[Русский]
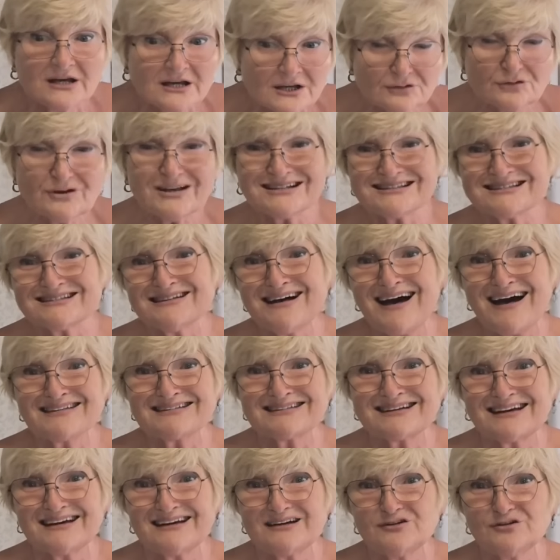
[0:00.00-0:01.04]
Ну я
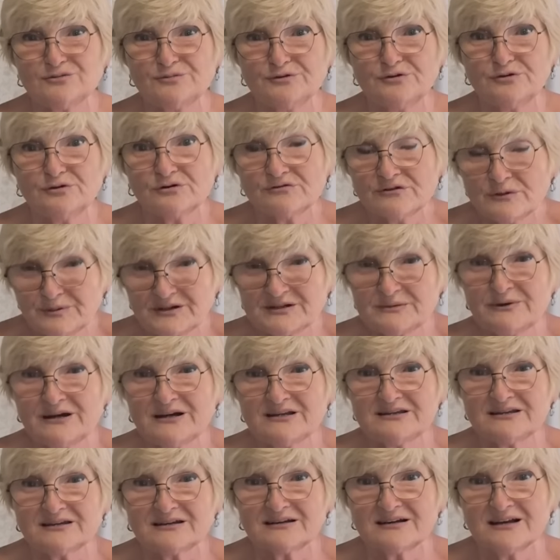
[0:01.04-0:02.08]
сладкое люблю, вы
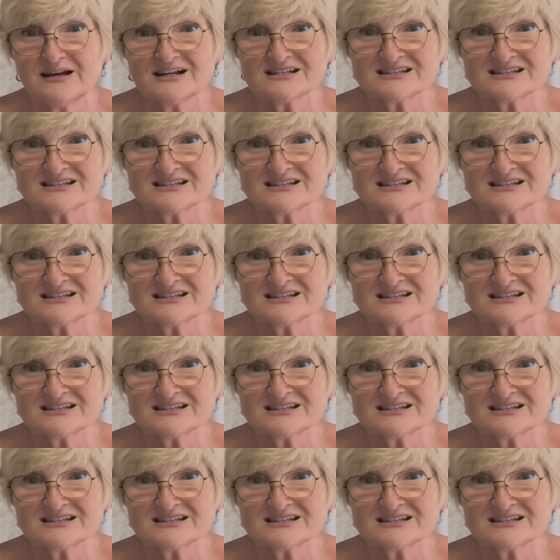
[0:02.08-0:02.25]
понимаете?